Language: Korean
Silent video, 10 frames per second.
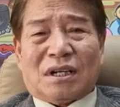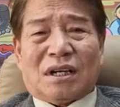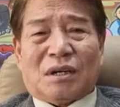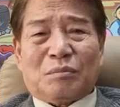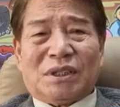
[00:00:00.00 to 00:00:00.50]

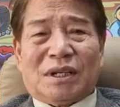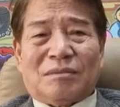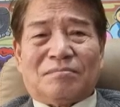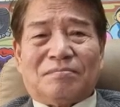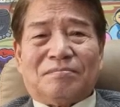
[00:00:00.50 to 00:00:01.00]

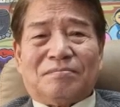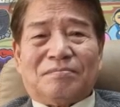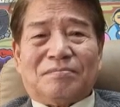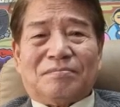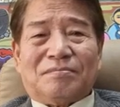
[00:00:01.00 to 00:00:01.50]
생각합니다.
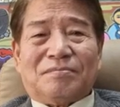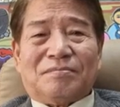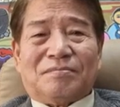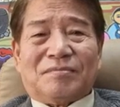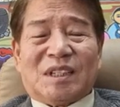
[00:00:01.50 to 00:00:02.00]

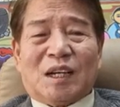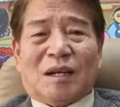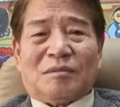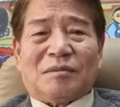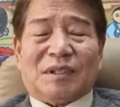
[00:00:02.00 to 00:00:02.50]

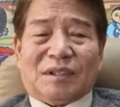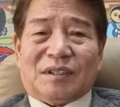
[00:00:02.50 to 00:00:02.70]
제가